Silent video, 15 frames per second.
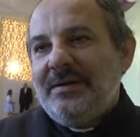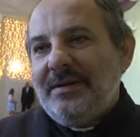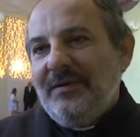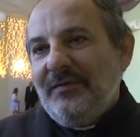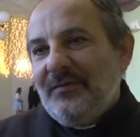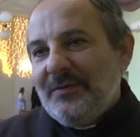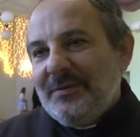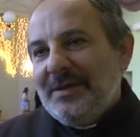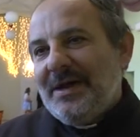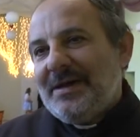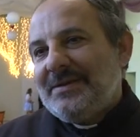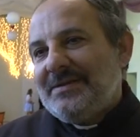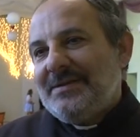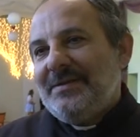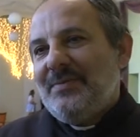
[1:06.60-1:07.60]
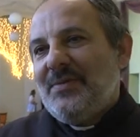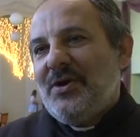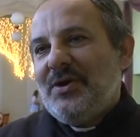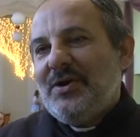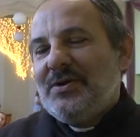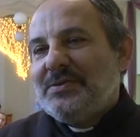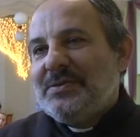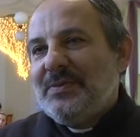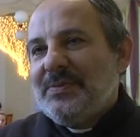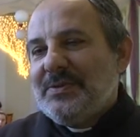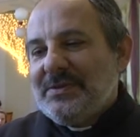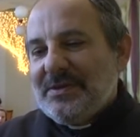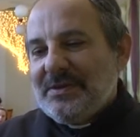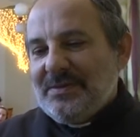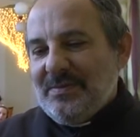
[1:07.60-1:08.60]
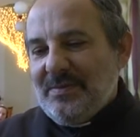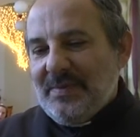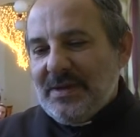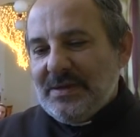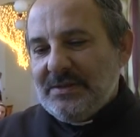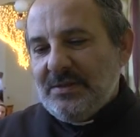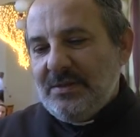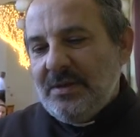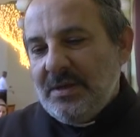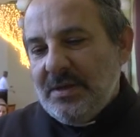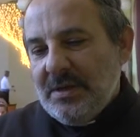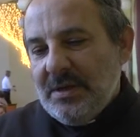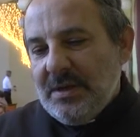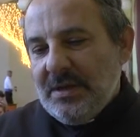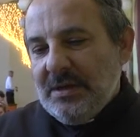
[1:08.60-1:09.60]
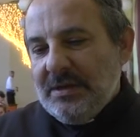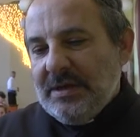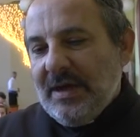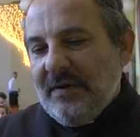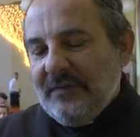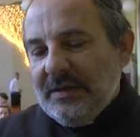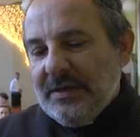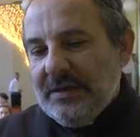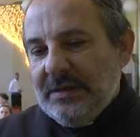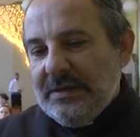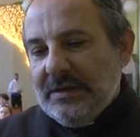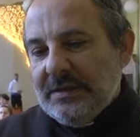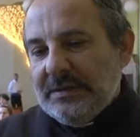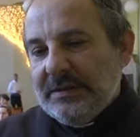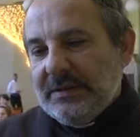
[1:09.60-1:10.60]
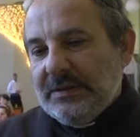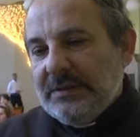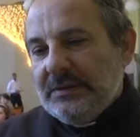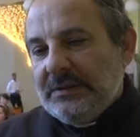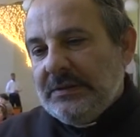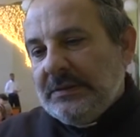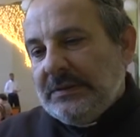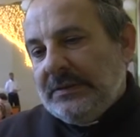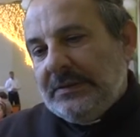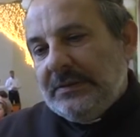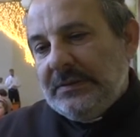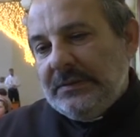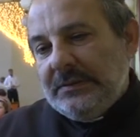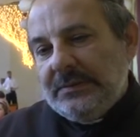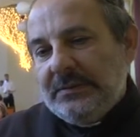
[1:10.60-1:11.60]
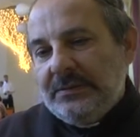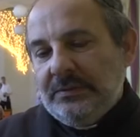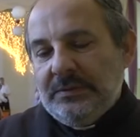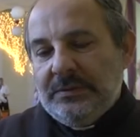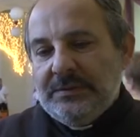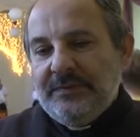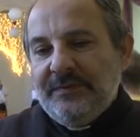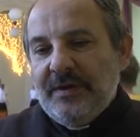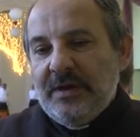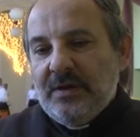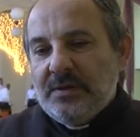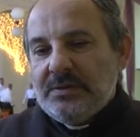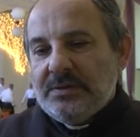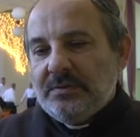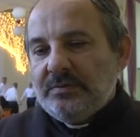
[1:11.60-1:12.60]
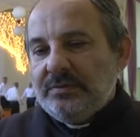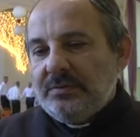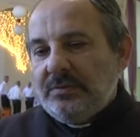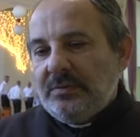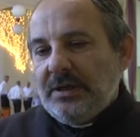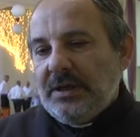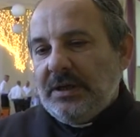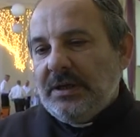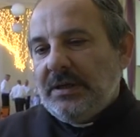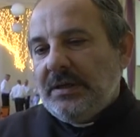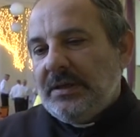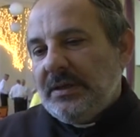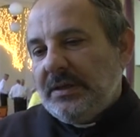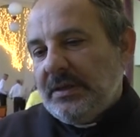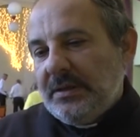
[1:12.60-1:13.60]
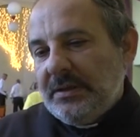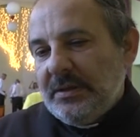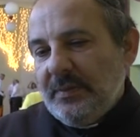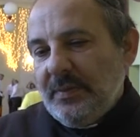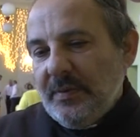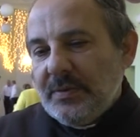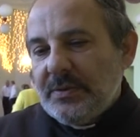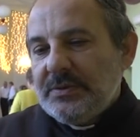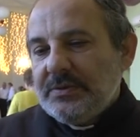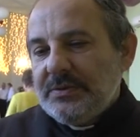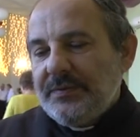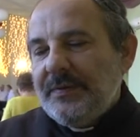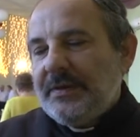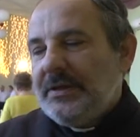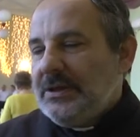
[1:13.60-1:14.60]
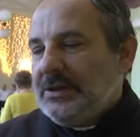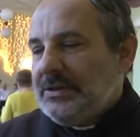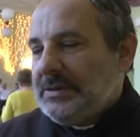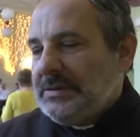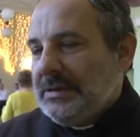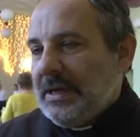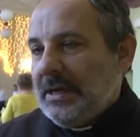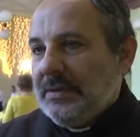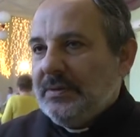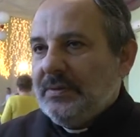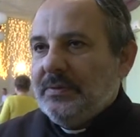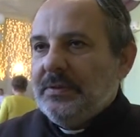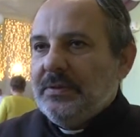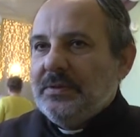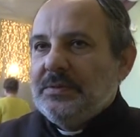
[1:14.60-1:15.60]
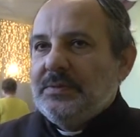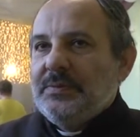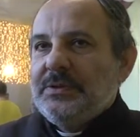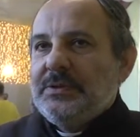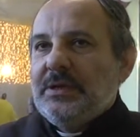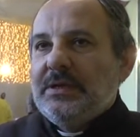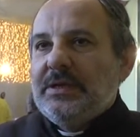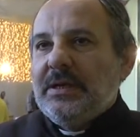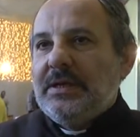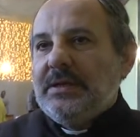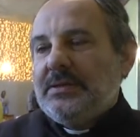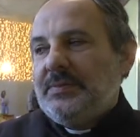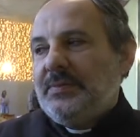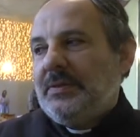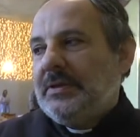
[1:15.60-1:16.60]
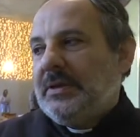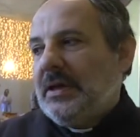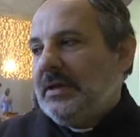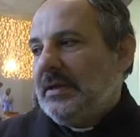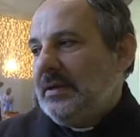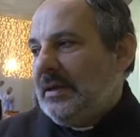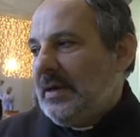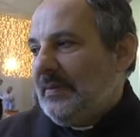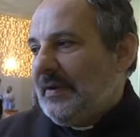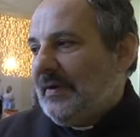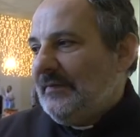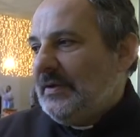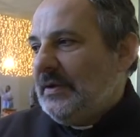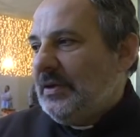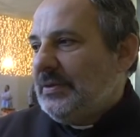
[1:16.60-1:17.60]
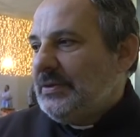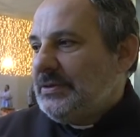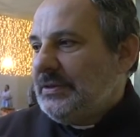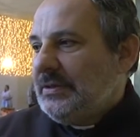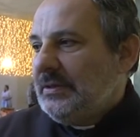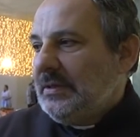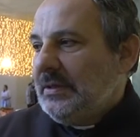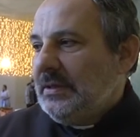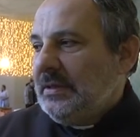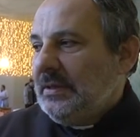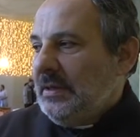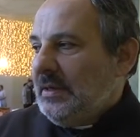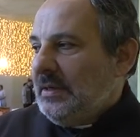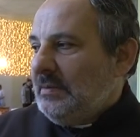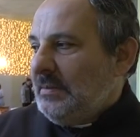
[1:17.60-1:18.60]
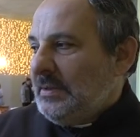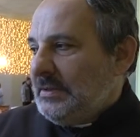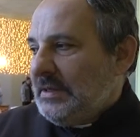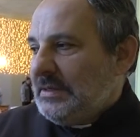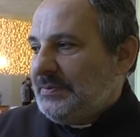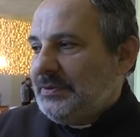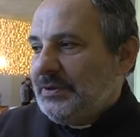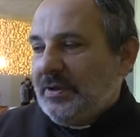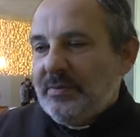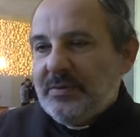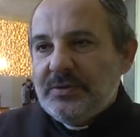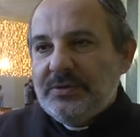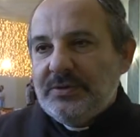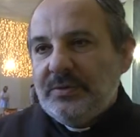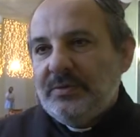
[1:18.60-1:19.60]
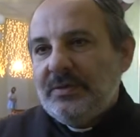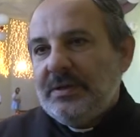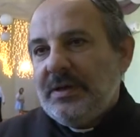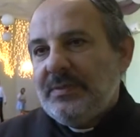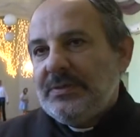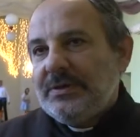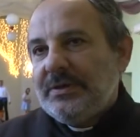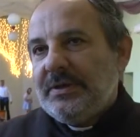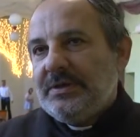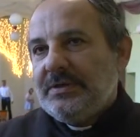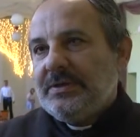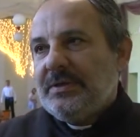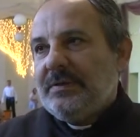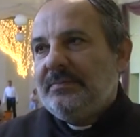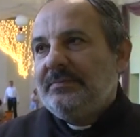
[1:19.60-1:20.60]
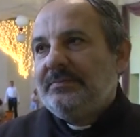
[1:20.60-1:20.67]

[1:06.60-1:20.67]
i fundacji, bo i osobiste są bardzo dawne i dlatego e, tu jest wiele osób, które no po prostu świetnie się znają i to jest myślę takie spotkanie naprawdę rodzinne, więc ja z przyjemnością tutaj przyjeżdżam.